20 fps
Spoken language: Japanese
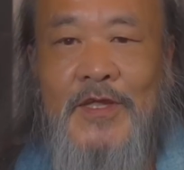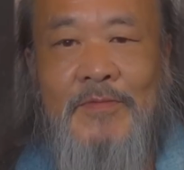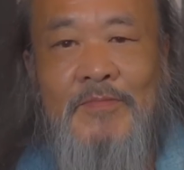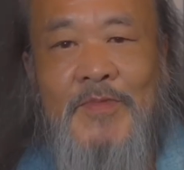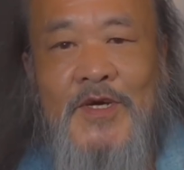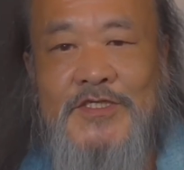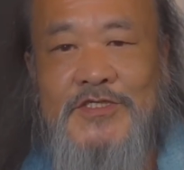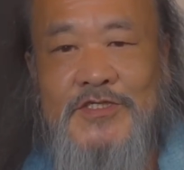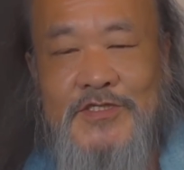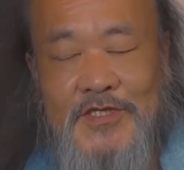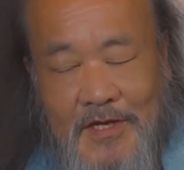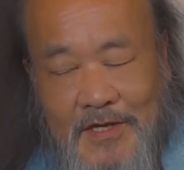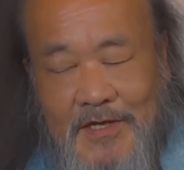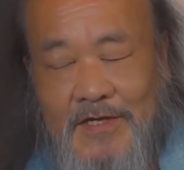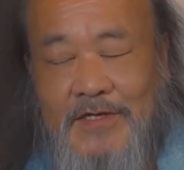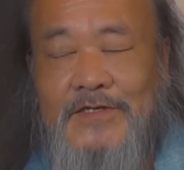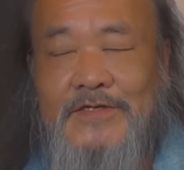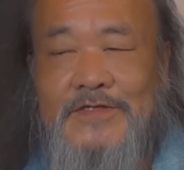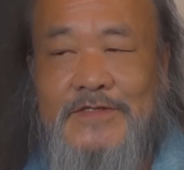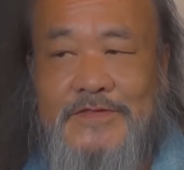てました。
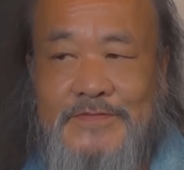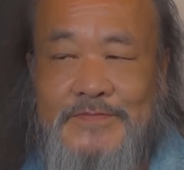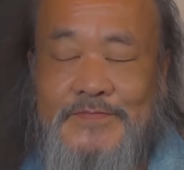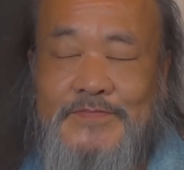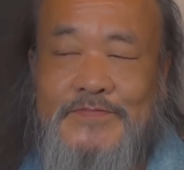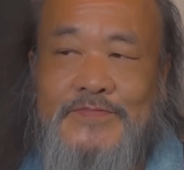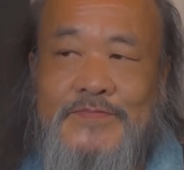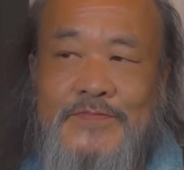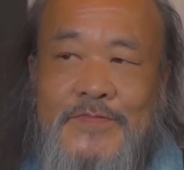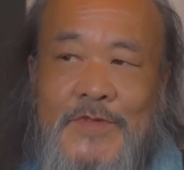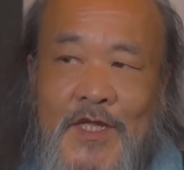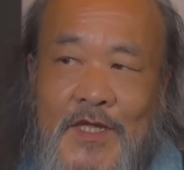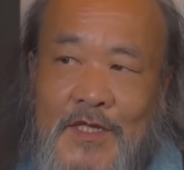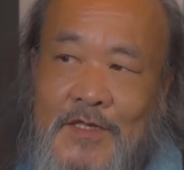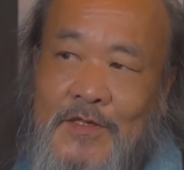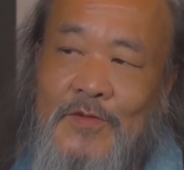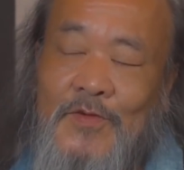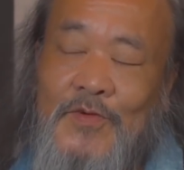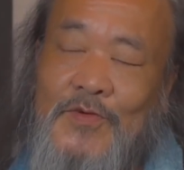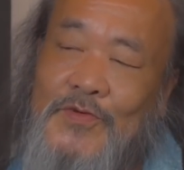
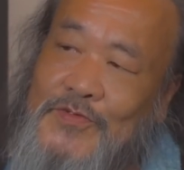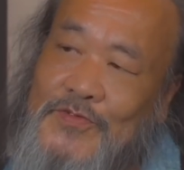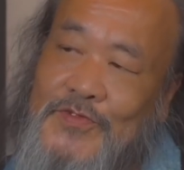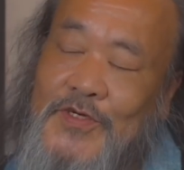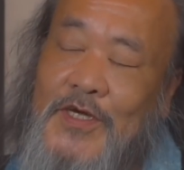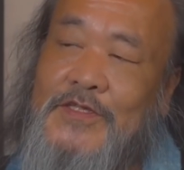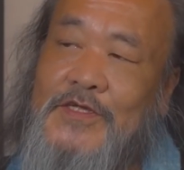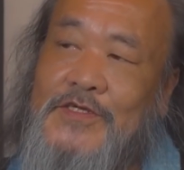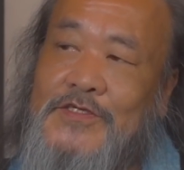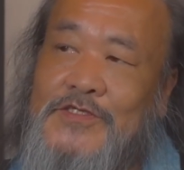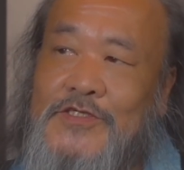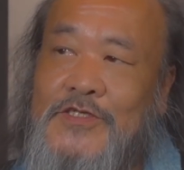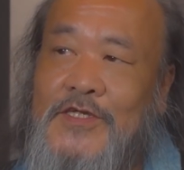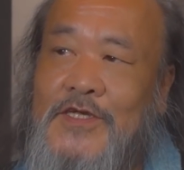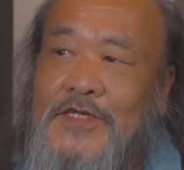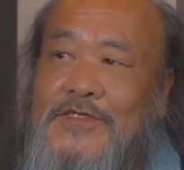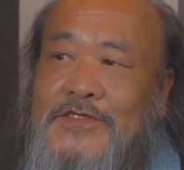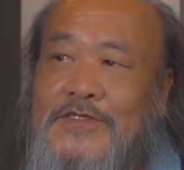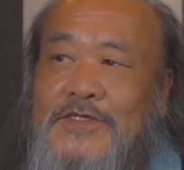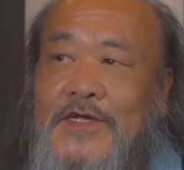ね、どういう形で
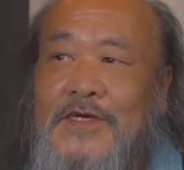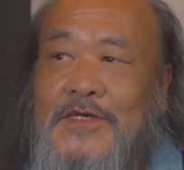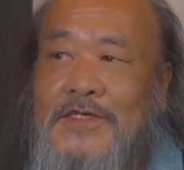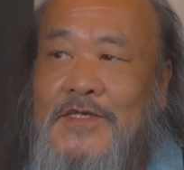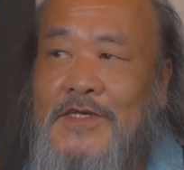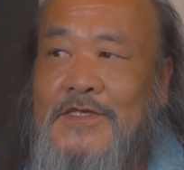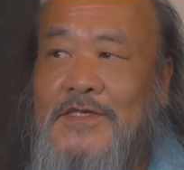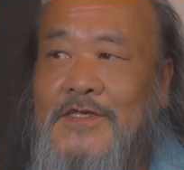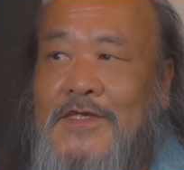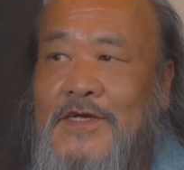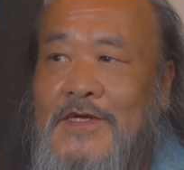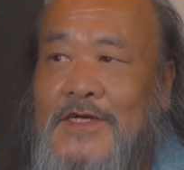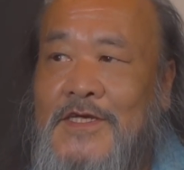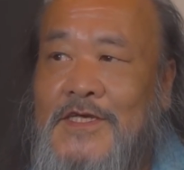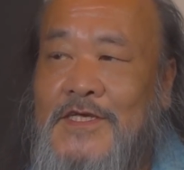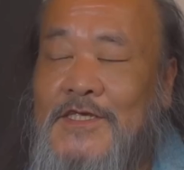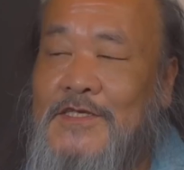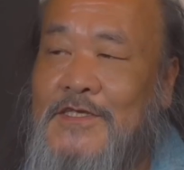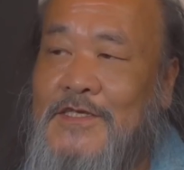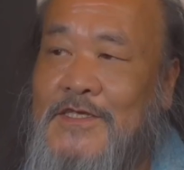伝えてったらい
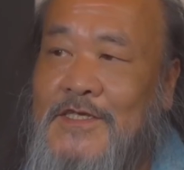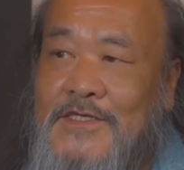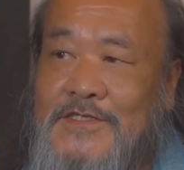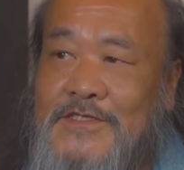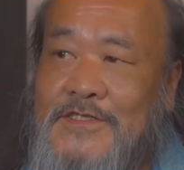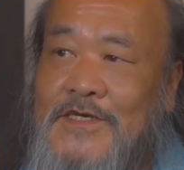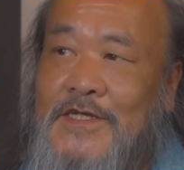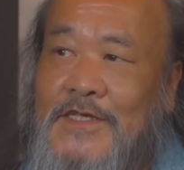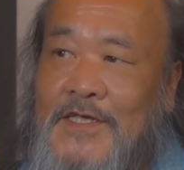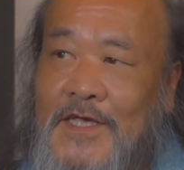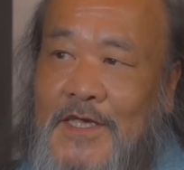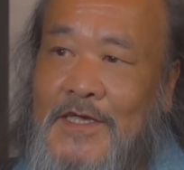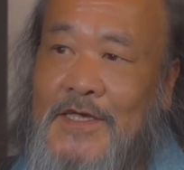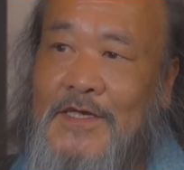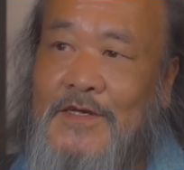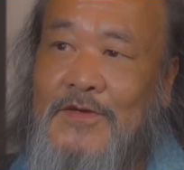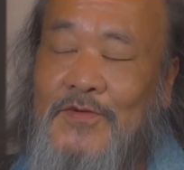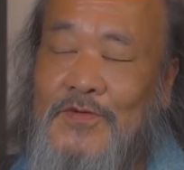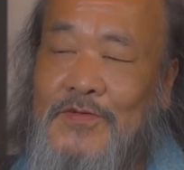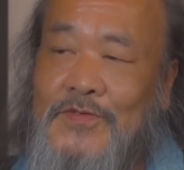いんですか
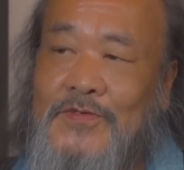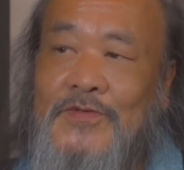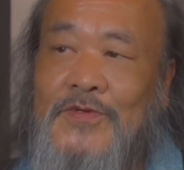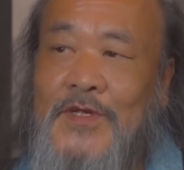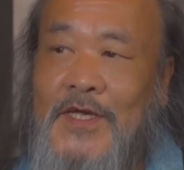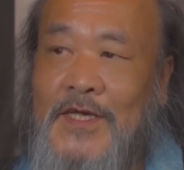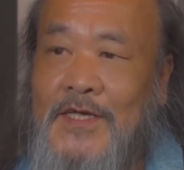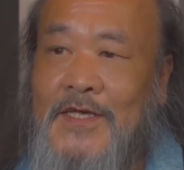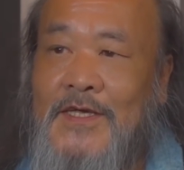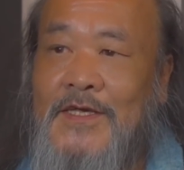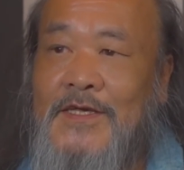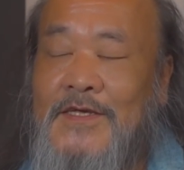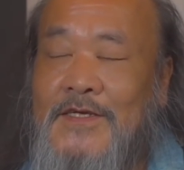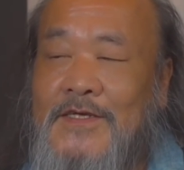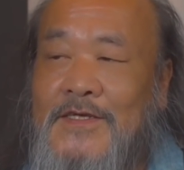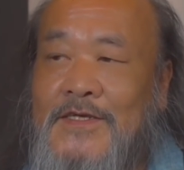ねこういうのね。